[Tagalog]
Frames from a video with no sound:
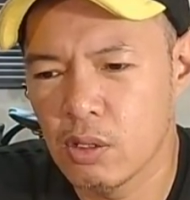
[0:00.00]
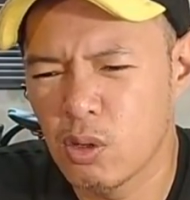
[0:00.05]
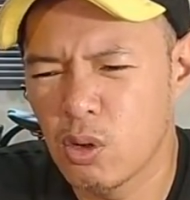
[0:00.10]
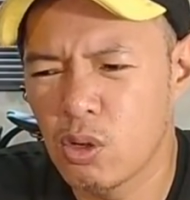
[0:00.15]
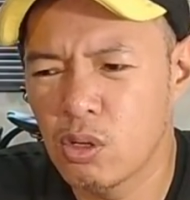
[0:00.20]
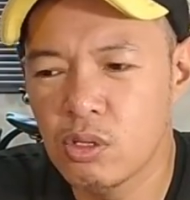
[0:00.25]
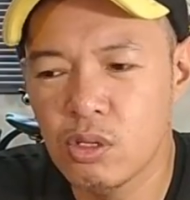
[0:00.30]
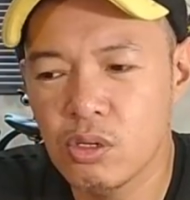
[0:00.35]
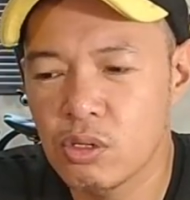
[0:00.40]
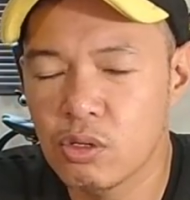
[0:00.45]

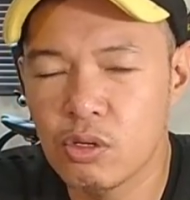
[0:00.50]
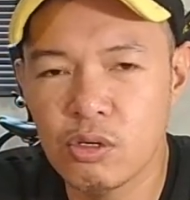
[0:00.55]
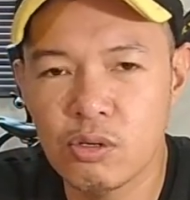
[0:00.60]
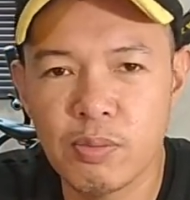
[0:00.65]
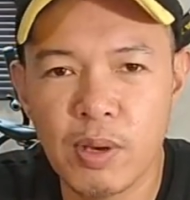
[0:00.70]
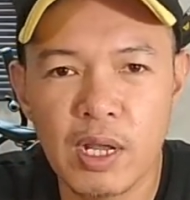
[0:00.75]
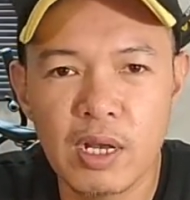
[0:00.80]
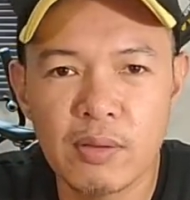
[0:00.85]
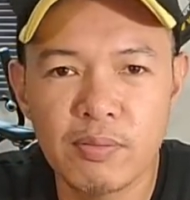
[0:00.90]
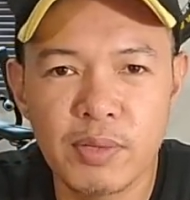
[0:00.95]
Although,
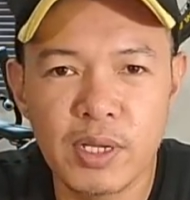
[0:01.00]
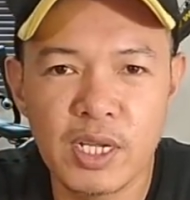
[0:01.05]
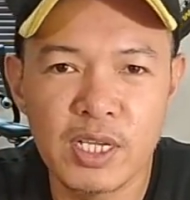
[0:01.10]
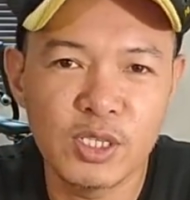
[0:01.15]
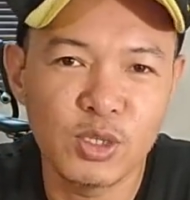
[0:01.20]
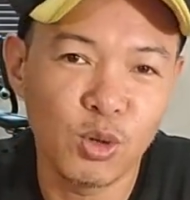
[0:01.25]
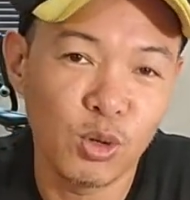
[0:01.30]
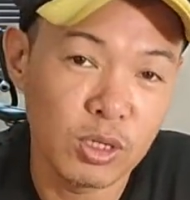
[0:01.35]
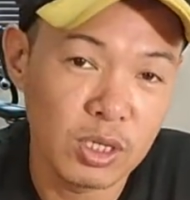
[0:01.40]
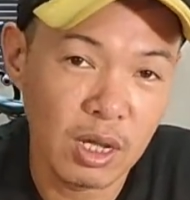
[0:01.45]
parang panay
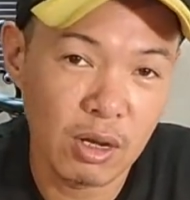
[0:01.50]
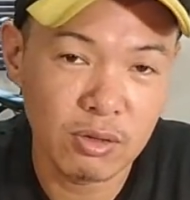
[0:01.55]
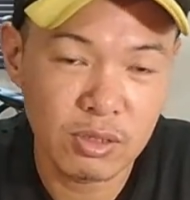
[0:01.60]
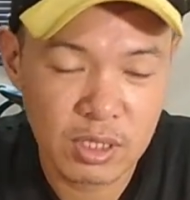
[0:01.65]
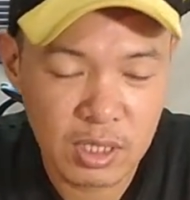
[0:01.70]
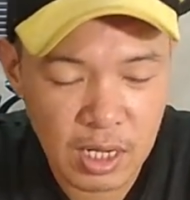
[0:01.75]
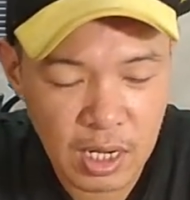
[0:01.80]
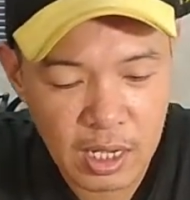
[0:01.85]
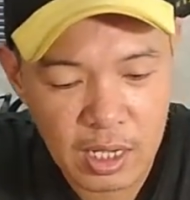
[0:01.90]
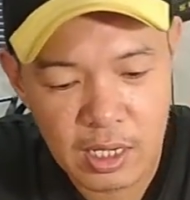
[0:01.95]
sold out
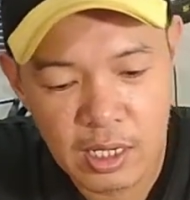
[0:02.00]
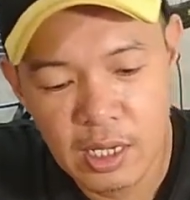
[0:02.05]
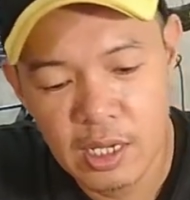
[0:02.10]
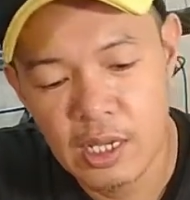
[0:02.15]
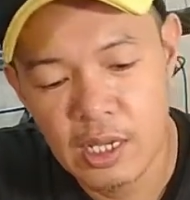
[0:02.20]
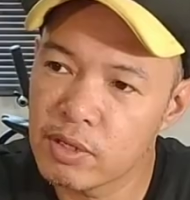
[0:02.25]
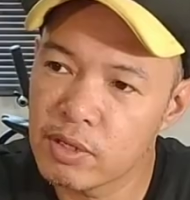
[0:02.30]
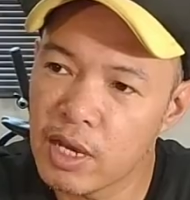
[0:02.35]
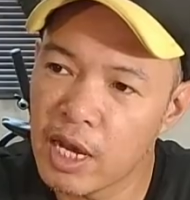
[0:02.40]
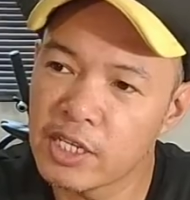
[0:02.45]
sila.
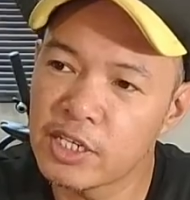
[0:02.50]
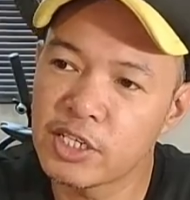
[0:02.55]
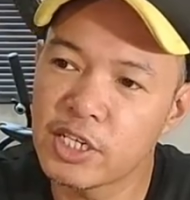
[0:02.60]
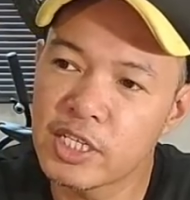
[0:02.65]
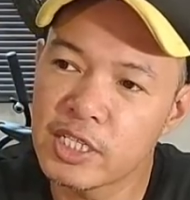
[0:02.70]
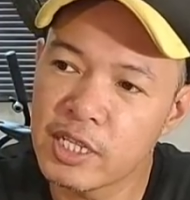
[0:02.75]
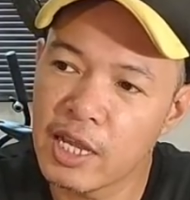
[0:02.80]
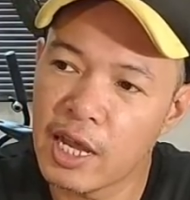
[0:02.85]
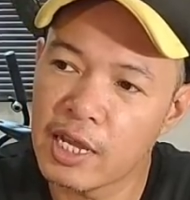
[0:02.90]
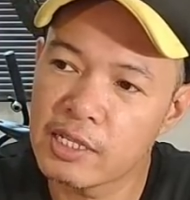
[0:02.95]
Other
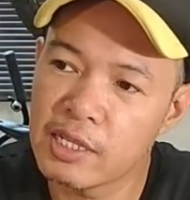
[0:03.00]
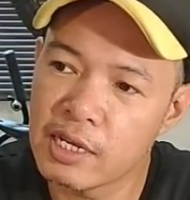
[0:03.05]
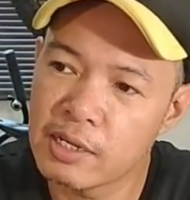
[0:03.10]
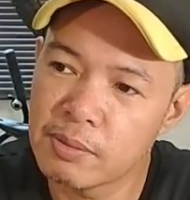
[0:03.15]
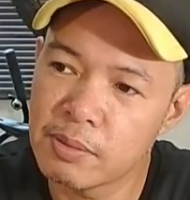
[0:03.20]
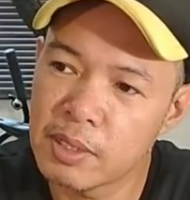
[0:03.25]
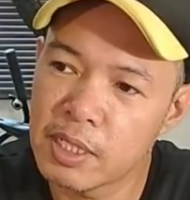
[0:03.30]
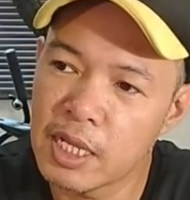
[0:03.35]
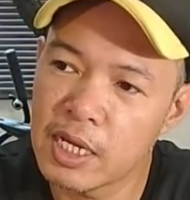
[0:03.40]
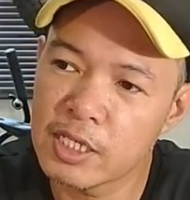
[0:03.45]
than that,
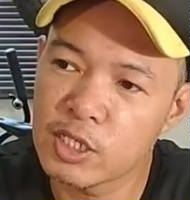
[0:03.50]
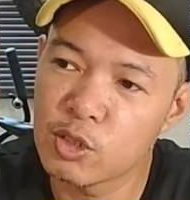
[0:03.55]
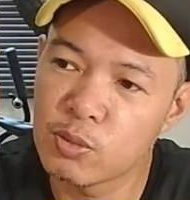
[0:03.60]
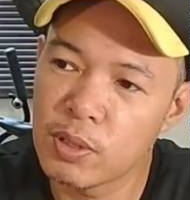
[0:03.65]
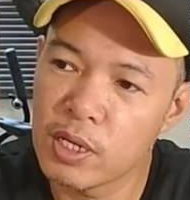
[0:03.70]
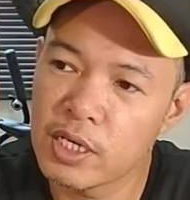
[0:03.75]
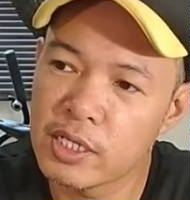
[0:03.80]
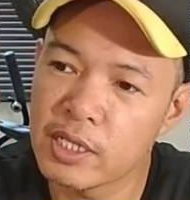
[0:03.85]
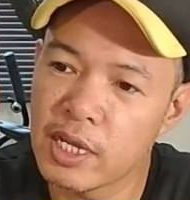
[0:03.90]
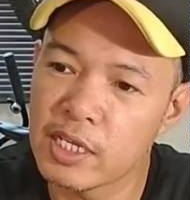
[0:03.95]
ang madalas ko
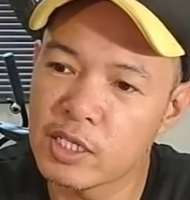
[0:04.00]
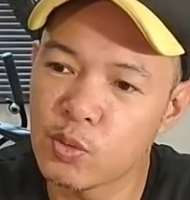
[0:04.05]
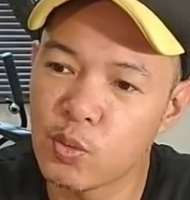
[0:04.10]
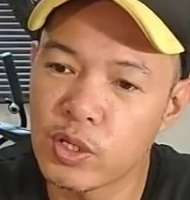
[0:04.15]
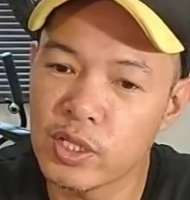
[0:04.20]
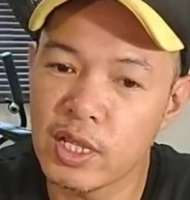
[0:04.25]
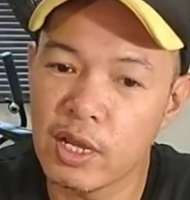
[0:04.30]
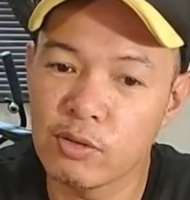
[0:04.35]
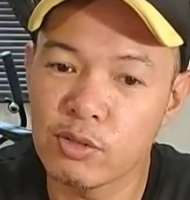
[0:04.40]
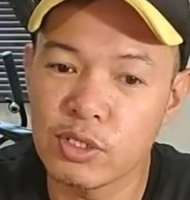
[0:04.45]
makita is
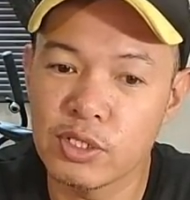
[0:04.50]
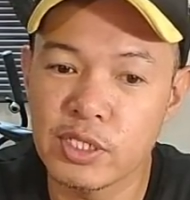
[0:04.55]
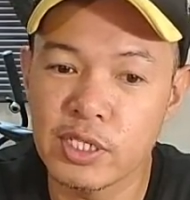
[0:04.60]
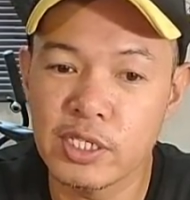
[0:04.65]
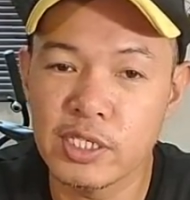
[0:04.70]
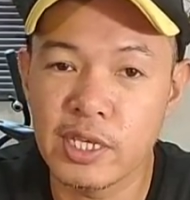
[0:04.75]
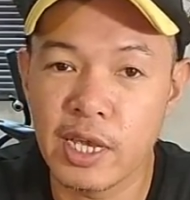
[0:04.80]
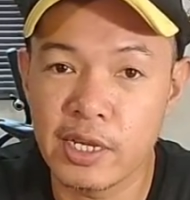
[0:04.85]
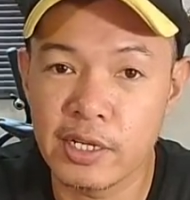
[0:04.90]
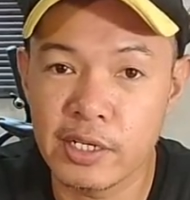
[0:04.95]

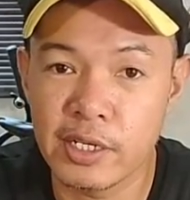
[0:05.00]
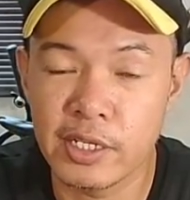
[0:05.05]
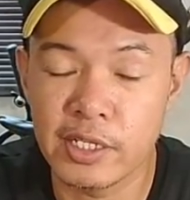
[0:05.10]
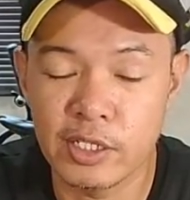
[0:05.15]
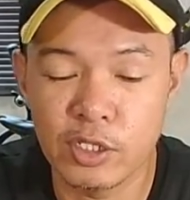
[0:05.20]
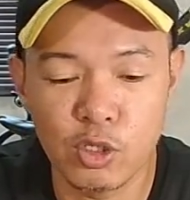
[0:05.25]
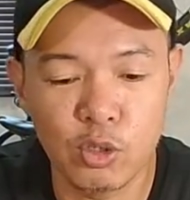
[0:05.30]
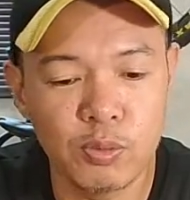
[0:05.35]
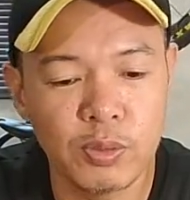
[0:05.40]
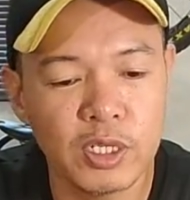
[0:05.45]

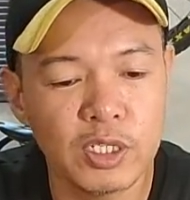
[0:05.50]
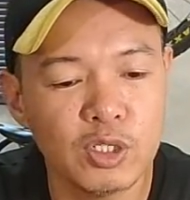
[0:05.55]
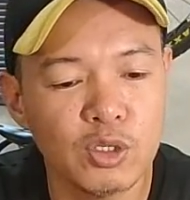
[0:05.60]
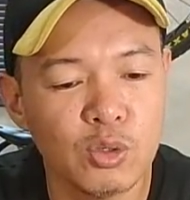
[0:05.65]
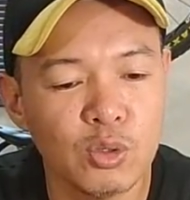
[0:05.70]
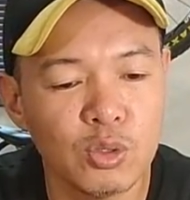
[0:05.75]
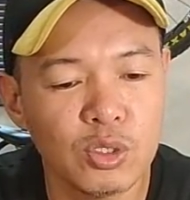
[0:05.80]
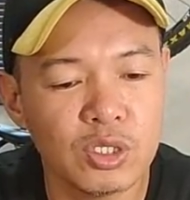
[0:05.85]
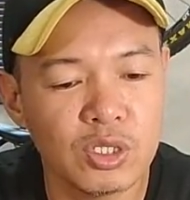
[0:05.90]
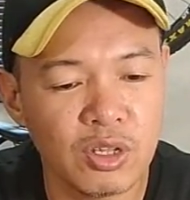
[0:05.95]
1,600. So,
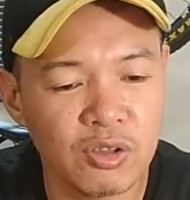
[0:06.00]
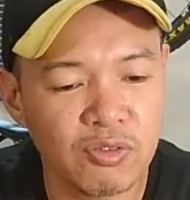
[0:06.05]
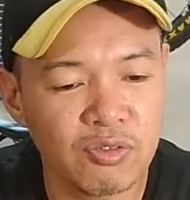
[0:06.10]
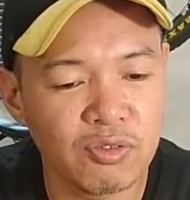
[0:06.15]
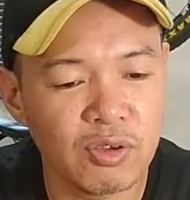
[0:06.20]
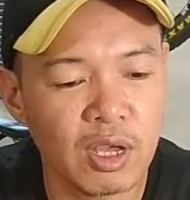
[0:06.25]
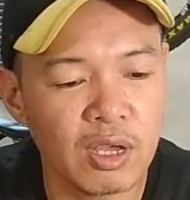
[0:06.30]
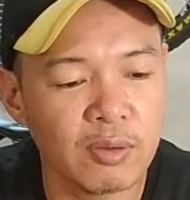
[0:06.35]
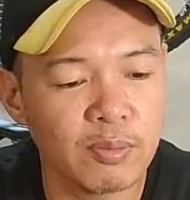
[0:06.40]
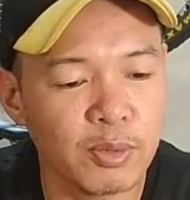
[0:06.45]
medyo
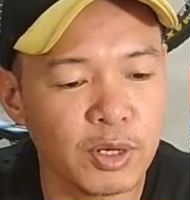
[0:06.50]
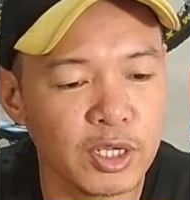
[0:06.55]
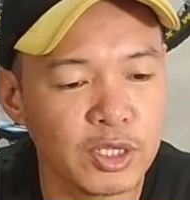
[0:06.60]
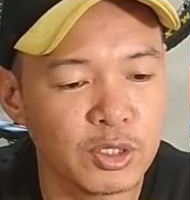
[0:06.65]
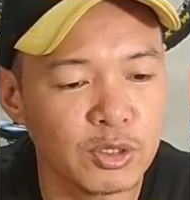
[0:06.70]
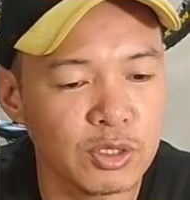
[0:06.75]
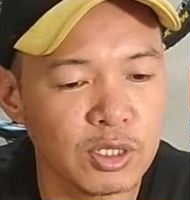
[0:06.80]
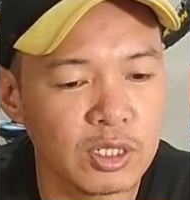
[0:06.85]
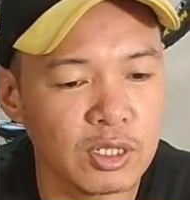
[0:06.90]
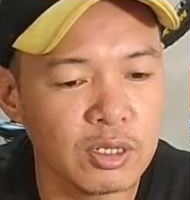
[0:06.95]
stiff ang
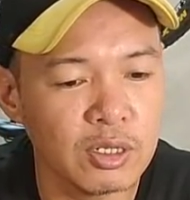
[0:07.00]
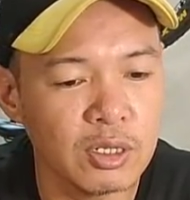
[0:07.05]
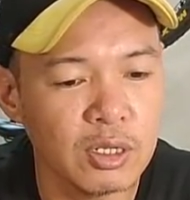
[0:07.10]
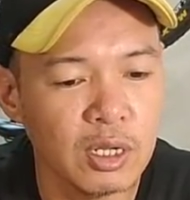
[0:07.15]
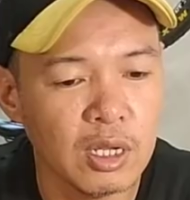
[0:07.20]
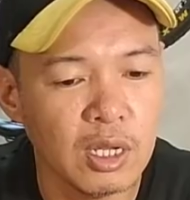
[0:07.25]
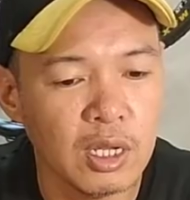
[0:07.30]
presyo nito.